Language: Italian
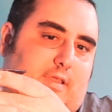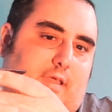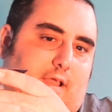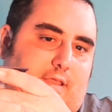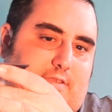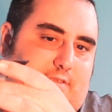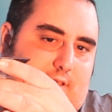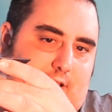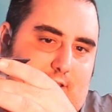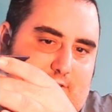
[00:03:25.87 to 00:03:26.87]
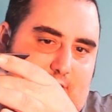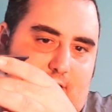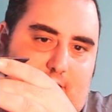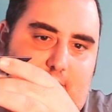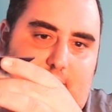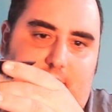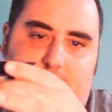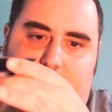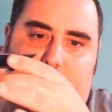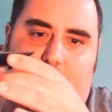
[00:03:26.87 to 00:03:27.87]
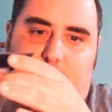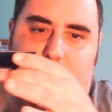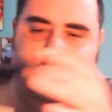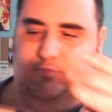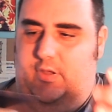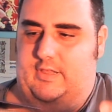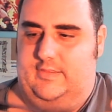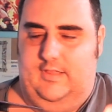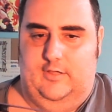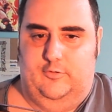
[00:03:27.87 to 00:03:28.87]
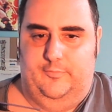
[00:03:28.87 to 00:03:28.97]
alle, alle serie che ho spacchettato.